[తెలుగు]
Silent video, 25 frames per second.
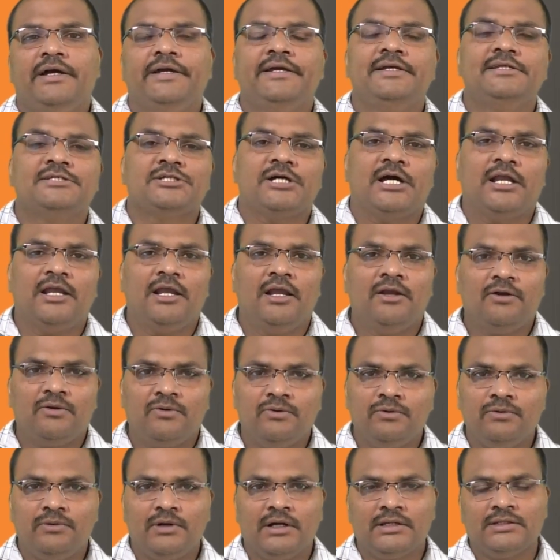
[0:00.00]
ఈ
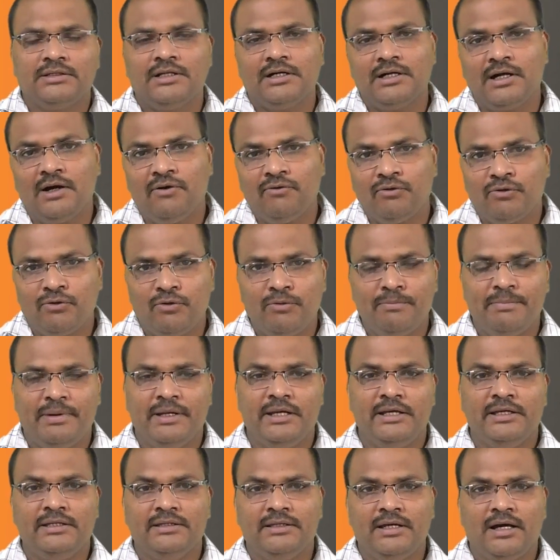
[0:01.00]
ఛానళ్లకు అంత గౌరవం
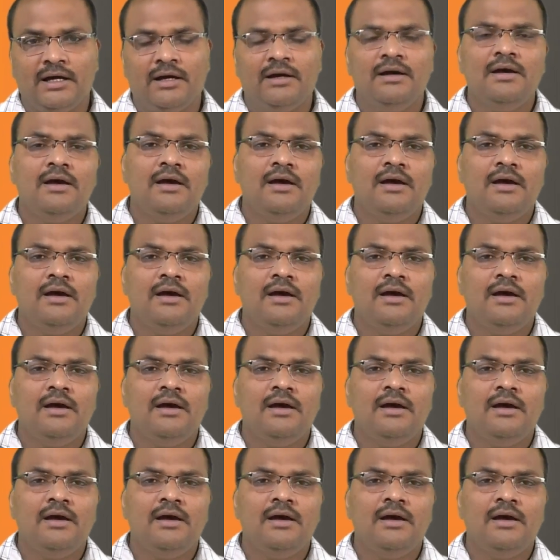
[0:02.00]
పెరిగిందా